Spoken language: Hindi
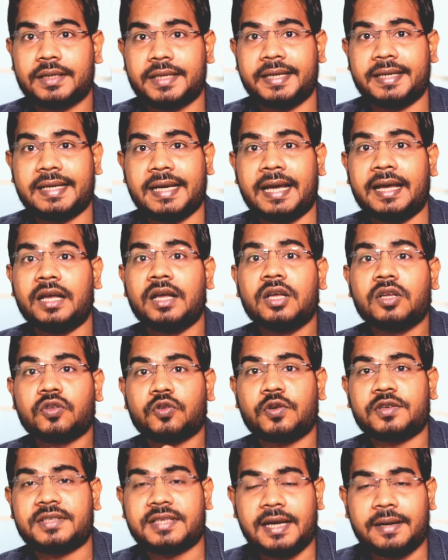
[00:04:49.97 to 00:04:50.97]
ठीक है
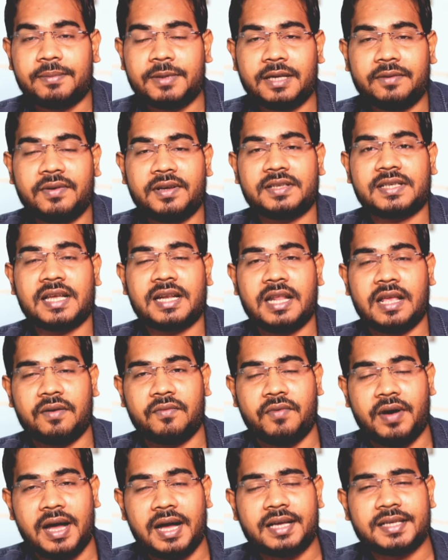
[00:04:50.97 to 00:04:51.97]
जो सब डिवीज़न है
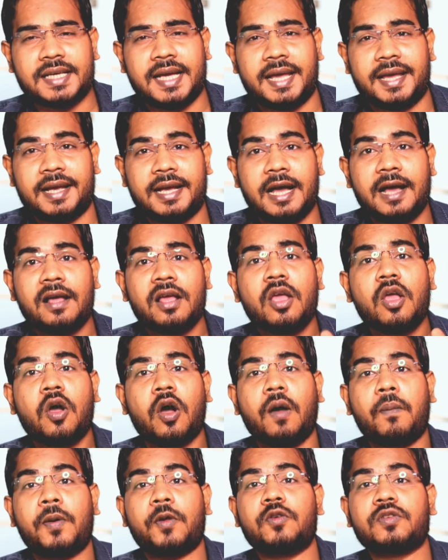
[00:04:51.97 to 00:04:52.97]
वहां जाएगा
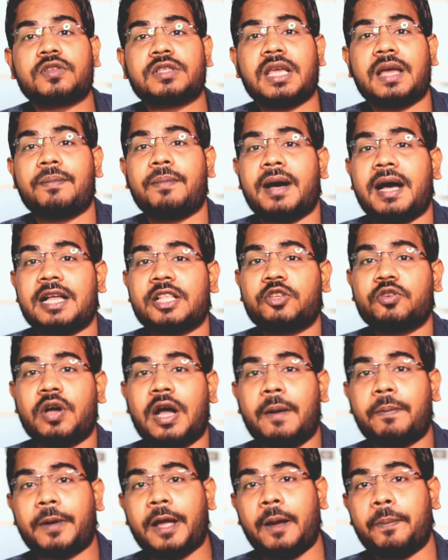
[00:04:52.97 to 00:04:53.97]
और फिर उसके बाद जो
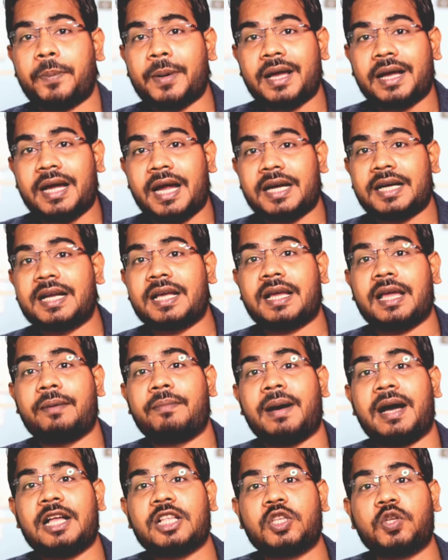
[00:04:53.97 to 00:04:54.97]
आपका प्रखंड के
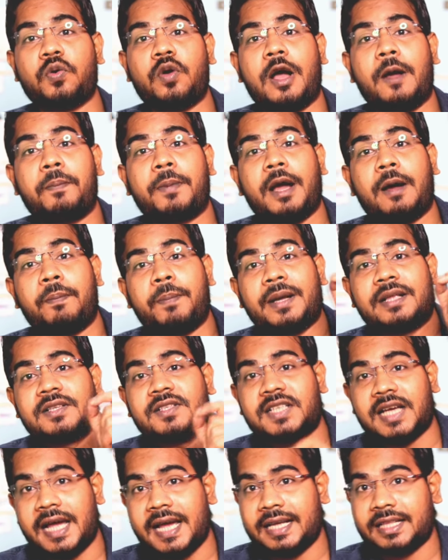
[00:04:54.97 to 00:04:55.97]
बाद जो आपका
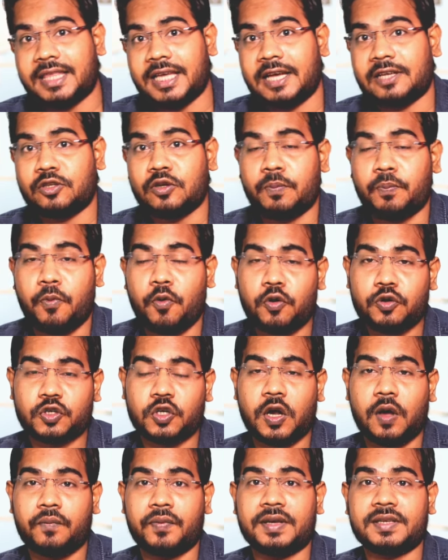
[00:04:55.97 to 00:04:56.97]
पंचायत है जो
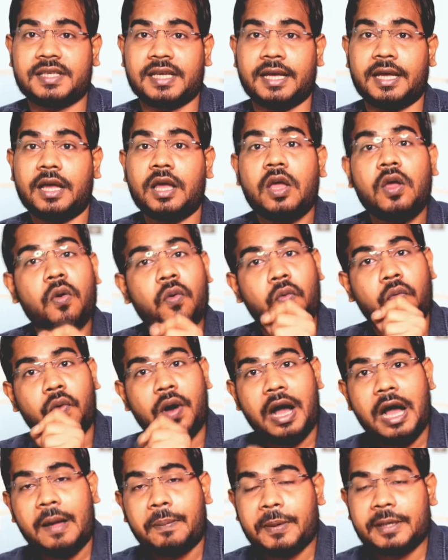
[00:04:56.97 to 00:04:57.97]
पोस्ट ऑफिस है
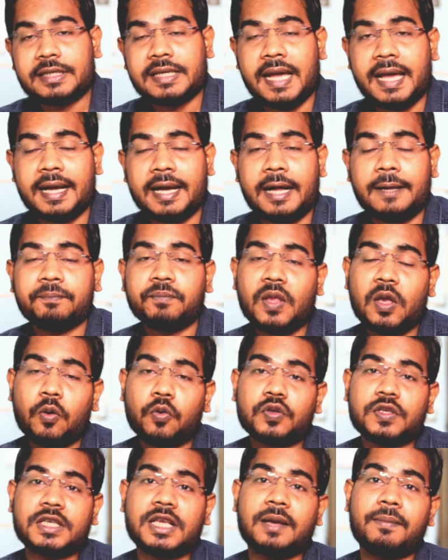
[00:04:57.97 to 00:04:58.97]
वहां पे जाएगा
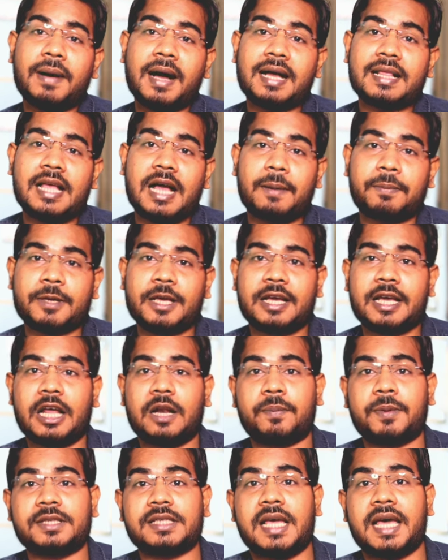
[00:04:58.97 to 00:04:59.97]
उसके बाद आपके
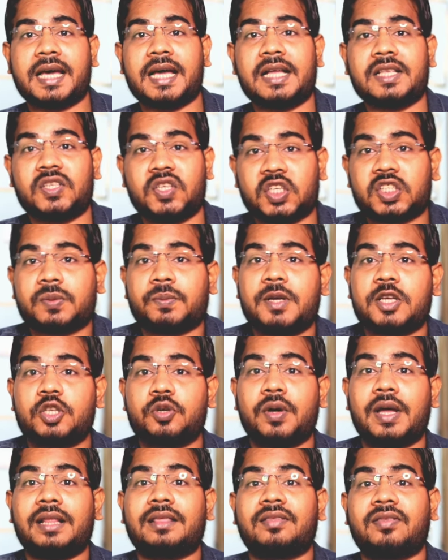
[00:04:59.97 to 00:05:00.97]
घर पे जाएगा जिसमें
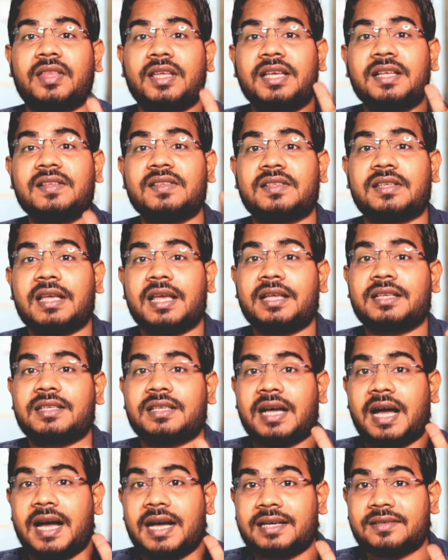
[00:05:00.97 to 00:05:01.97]
जो है तीन से
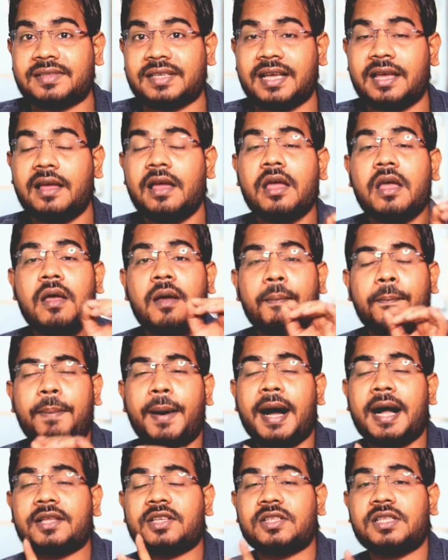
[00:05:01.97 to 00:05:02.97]
चार से
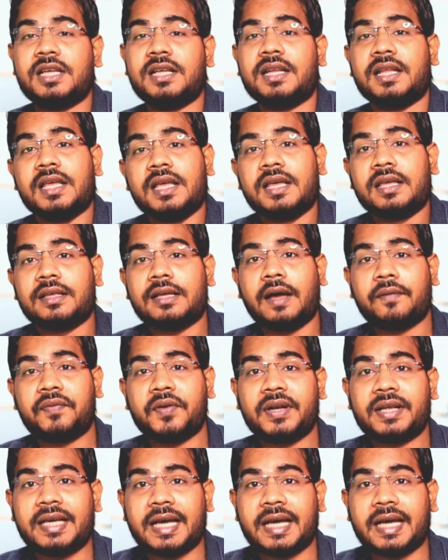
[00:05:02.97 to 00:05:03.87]
पाँच दिन या फिर